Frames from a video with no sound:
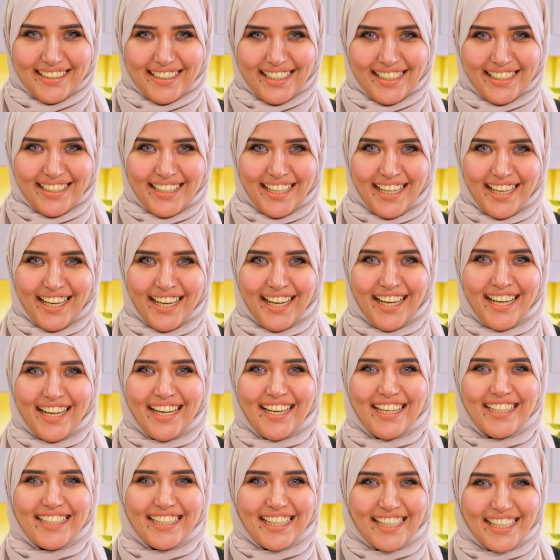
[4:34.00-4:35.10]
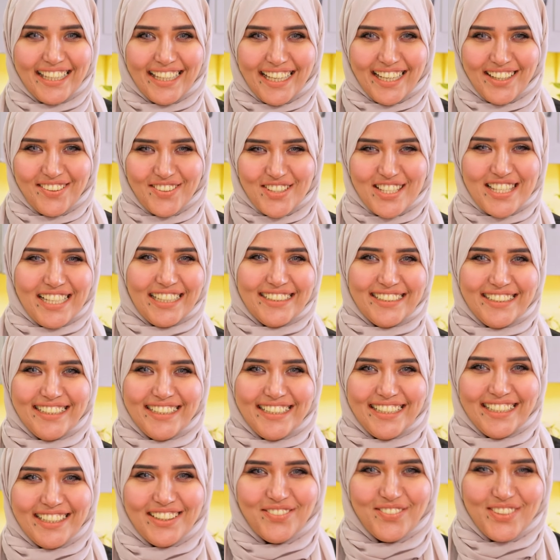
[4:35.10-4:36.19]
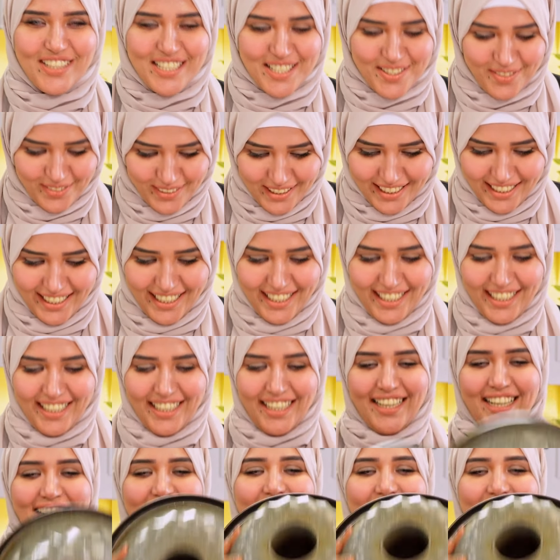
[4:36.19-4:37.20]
يلا يلا مستعدين بسم الله